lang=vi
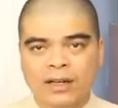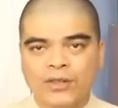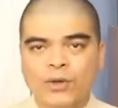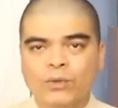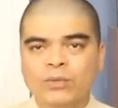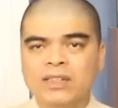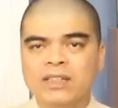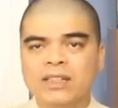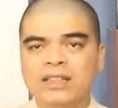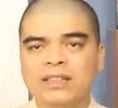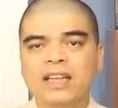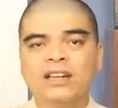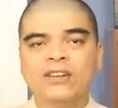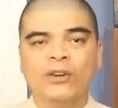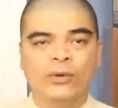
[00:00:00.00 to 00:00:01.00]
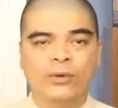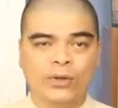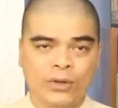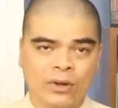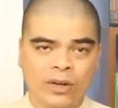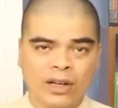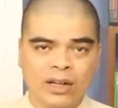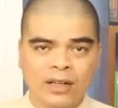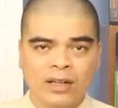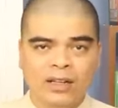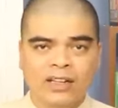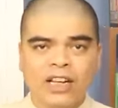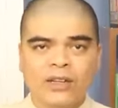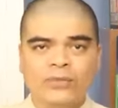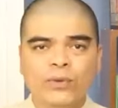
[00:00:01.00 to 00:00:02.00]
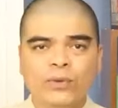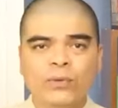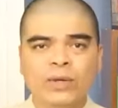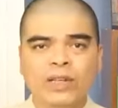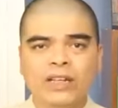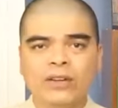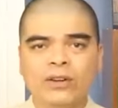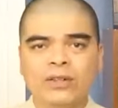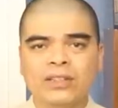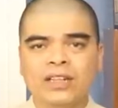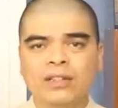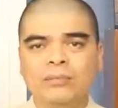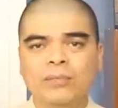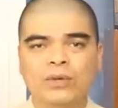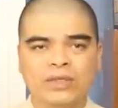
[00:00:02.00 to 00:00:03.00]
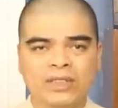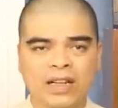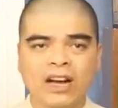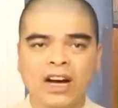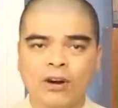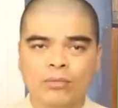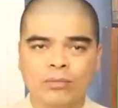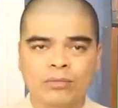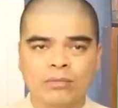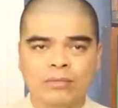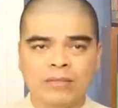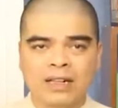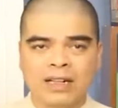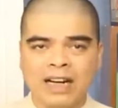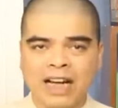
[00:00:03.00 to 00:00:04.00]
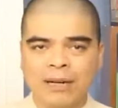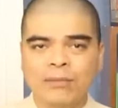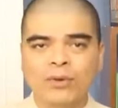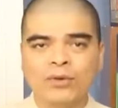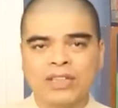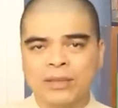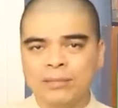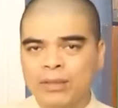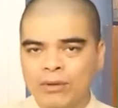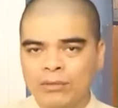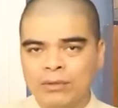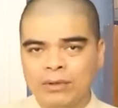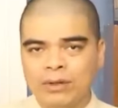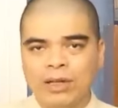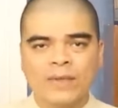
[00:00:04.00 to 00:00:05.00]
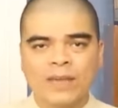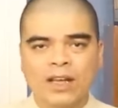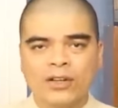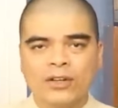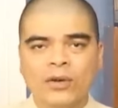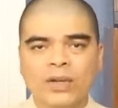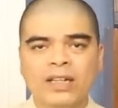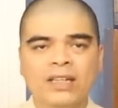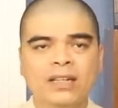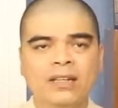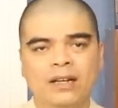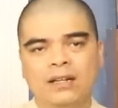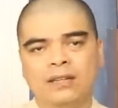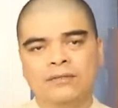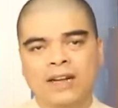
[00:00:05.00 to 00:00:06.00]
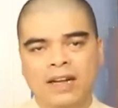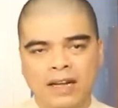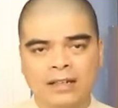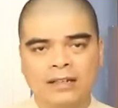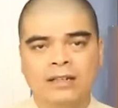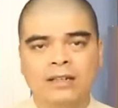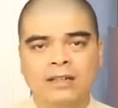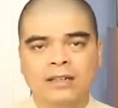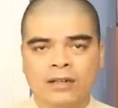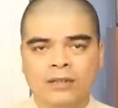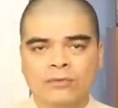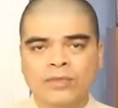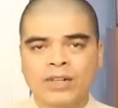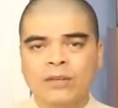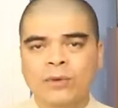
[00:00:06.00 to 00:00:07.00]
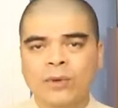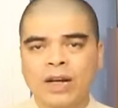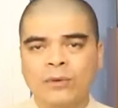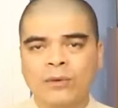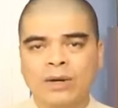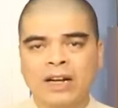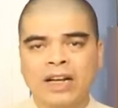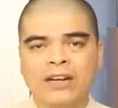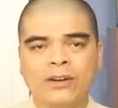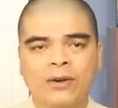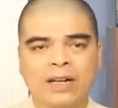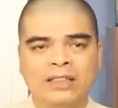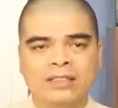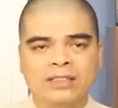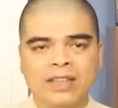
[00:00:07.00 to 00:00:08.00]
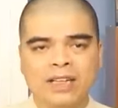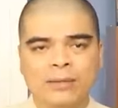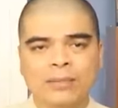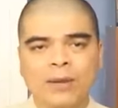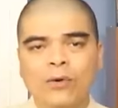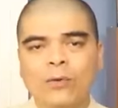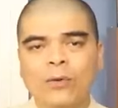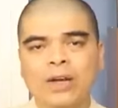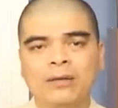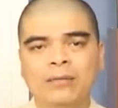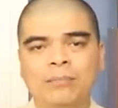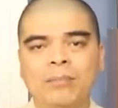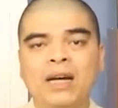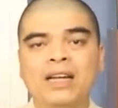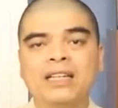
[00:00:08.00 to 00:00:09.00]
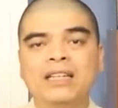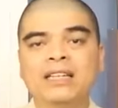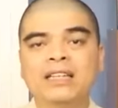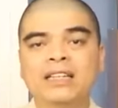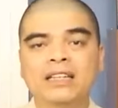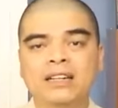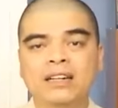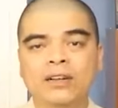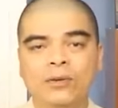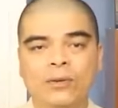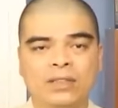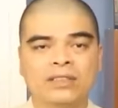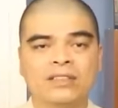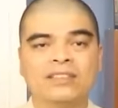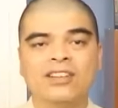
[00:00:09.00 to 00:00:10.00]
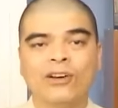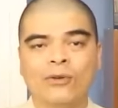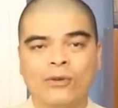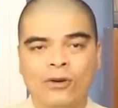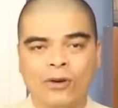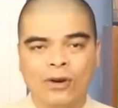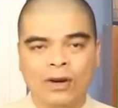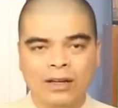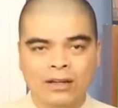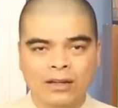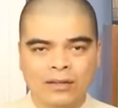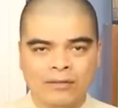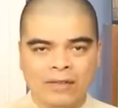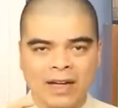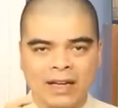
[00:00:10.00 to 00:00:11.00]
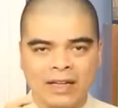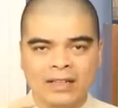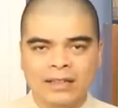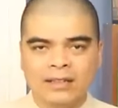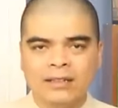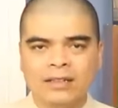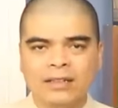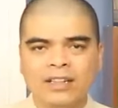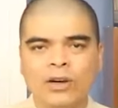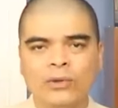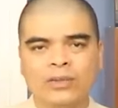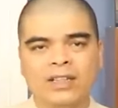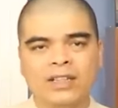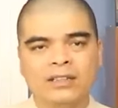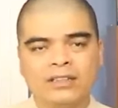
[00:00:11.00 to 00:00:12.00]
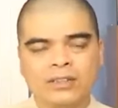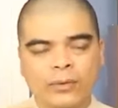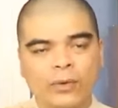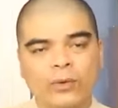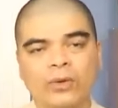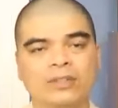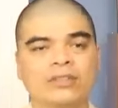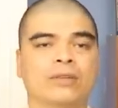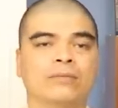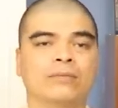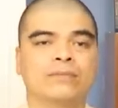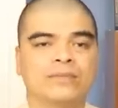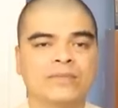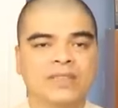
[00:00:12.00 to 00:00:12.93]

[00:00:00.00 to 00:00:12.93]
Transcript: Đúng như cái tên gọi của nó, cây phú quý có thân màu trắng hồng, lá màu xanh bóng, đôi khi là ửng vàng viền ngoài của lá đỏ chạy bao quanh mang cái ý nghĩa của sự giàu có và ý thức cầu tiến trong cái cuộc sống.